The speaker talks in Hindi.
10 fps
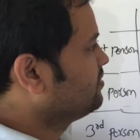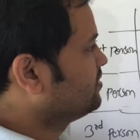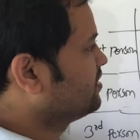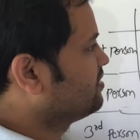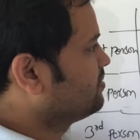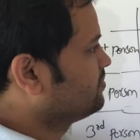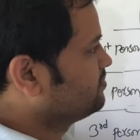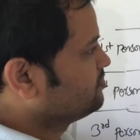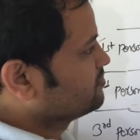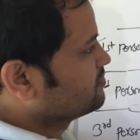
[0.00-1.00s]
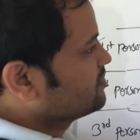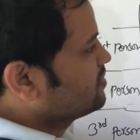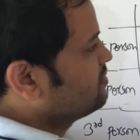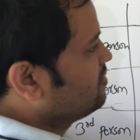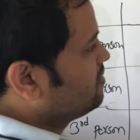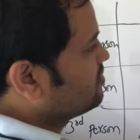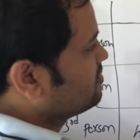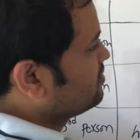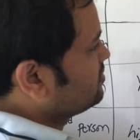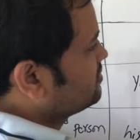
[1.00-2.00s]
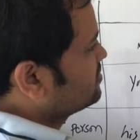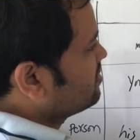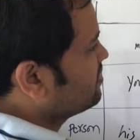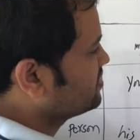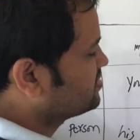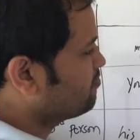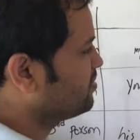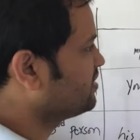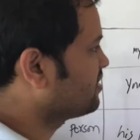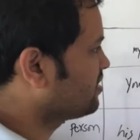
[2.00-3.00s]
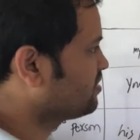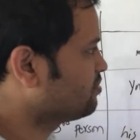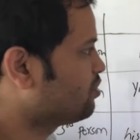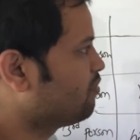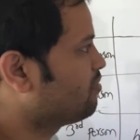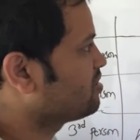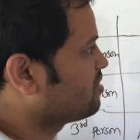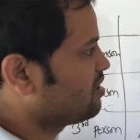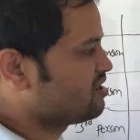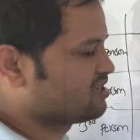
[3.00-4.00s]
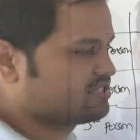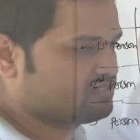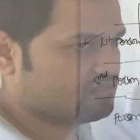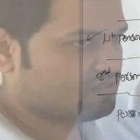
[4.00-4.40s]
ठीक है ना और इसका अगर एग्जाम्पल देखना तो ओवर आर्स